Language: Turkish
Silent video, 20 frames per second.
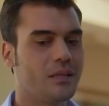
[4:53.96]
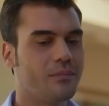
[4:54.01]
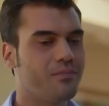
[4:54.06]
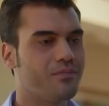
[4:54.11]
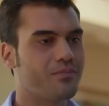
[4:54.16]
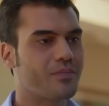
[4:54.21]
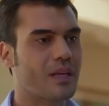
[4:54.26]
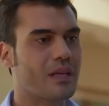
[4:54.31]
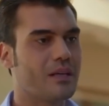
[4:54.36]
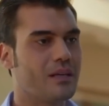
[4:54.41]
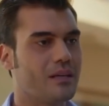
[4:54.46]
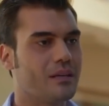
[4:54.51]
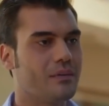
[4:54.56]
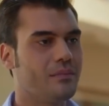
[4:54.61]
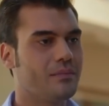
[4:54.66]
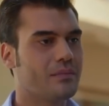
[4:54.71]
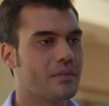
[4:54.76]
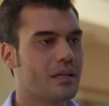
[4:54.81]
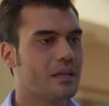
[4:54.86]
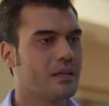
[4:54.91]
diyeceğim, e,
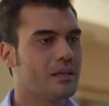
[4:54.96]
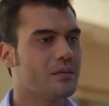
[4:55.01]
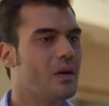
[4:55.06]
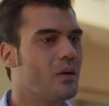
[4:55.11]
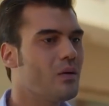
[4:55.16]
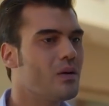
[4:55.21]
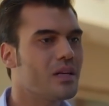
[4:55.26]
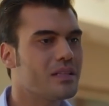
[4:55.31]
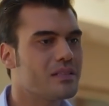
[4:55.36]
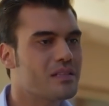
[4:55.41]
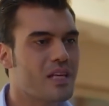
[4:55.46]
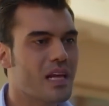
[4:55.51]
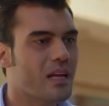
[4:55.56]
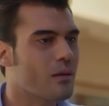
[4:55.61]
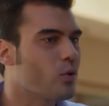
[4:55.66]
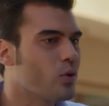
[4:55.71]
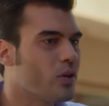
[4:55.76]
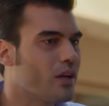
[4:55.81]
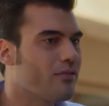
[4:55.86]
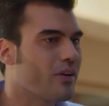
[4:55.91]
öyle
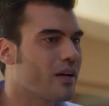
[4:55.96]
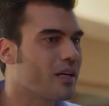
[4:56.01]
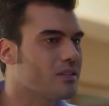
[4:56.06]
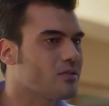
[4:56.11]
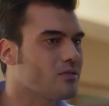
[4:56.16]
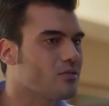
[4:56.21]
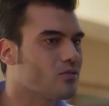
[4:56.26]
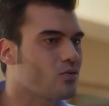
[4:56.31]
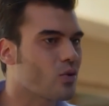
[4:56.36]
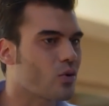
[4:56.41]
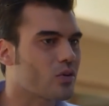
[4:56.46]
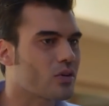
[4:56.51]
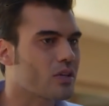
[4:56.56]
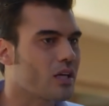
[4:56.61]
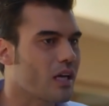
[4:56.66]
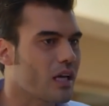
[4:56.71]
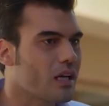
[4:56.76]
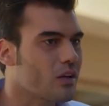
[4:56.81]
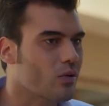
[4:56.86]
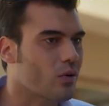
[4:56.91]
seremoniye falan çok
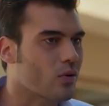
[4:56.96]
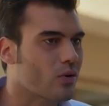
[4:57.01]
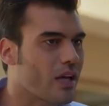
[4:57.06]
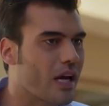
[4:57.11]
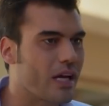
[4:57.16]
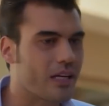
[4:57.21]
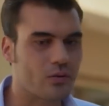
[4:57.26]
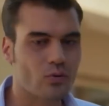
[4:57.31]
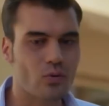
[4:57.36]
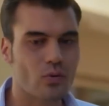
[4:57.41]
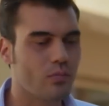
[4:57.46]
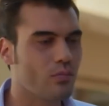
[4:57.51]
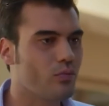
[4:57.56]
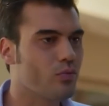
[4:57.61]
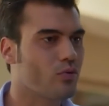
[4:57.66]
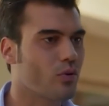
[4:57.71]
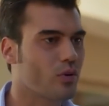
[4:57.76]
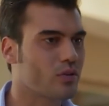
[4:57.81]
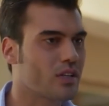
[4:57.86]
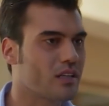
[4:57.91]
gerek yok. Yani
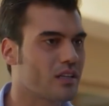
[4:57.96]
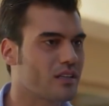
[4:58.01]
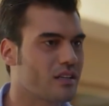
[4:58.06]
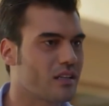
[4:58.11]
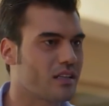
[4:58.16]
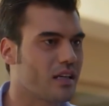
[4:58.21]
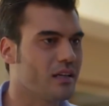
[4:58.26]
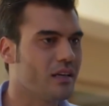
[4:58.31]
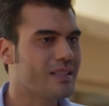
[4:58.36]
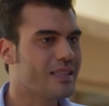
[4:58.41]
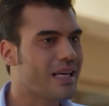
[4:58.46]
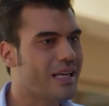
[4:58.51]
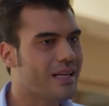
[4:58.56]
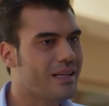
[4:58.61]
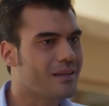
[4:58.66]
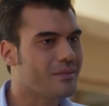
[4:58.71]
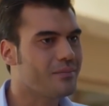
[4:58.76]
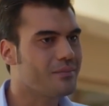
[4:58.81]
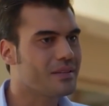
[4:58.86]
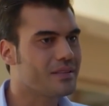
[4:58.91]
durumumuz ortada zaten.
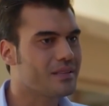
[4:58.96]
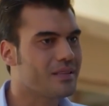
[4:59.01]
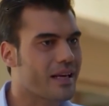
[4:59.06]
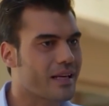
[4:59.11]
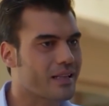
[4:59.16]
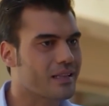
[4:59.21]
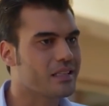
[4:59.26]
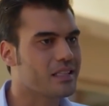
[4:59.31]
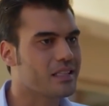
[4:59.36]
Gel biz